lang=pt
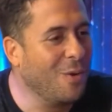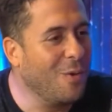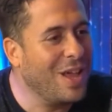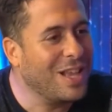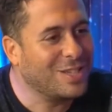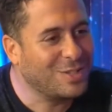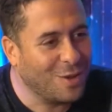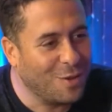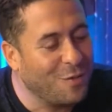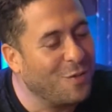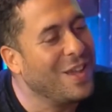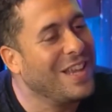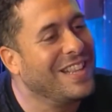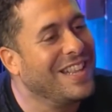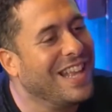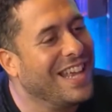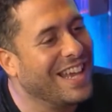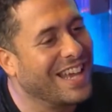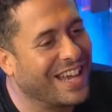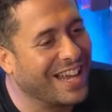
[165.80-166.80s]
é só
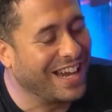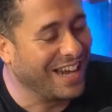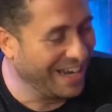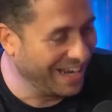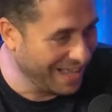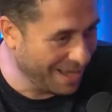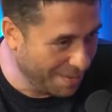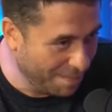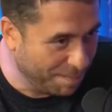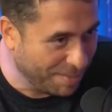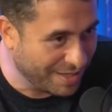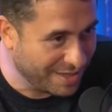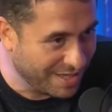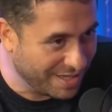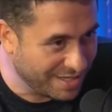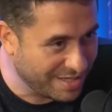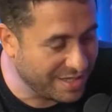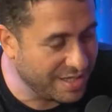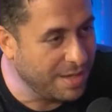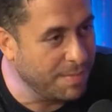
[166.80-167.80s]
vender
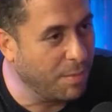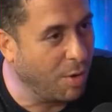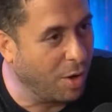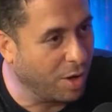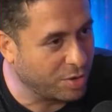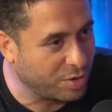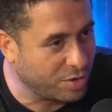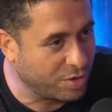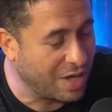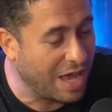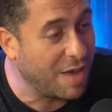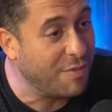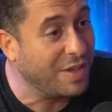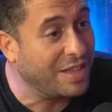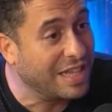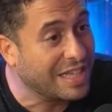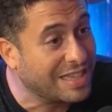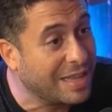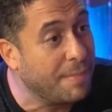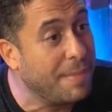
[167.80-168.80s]
lâmpadas e motos, é
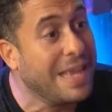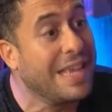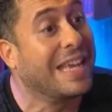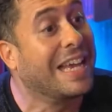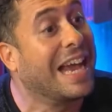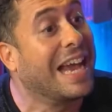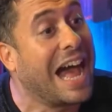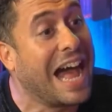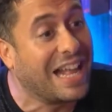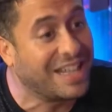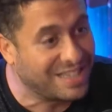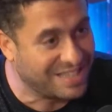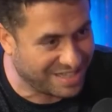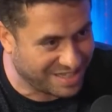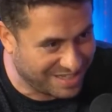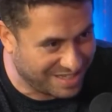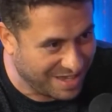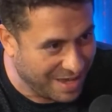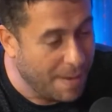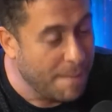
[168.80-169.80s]
vender também
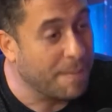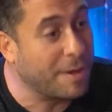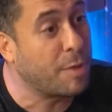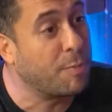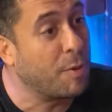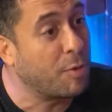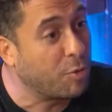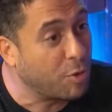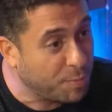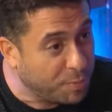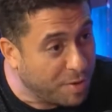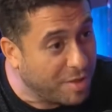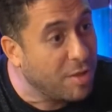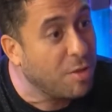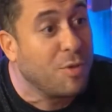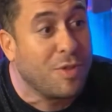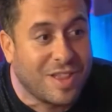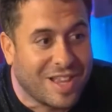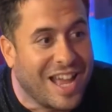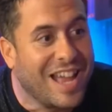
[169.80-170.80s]
casas. Porque as pessoas
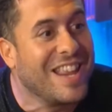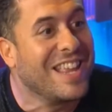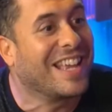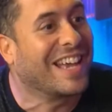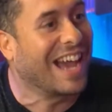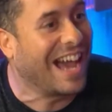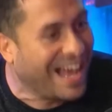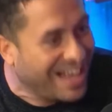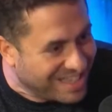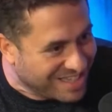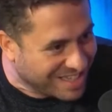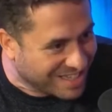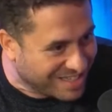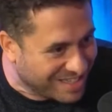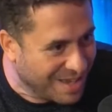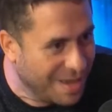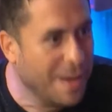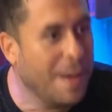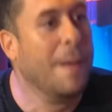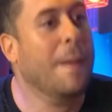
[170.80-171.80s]
precisam estar em casas
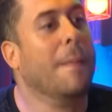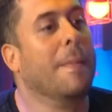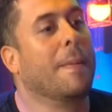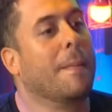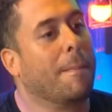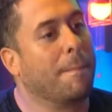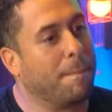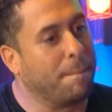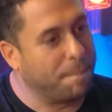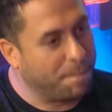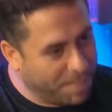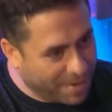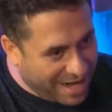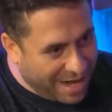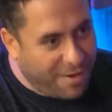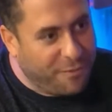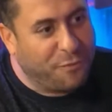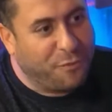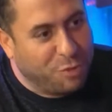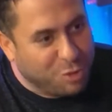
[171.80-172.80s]

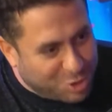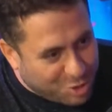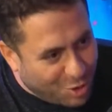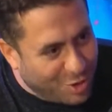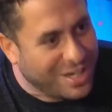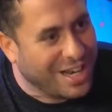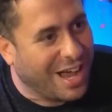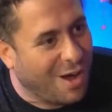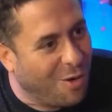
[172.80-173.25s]
para funcionar o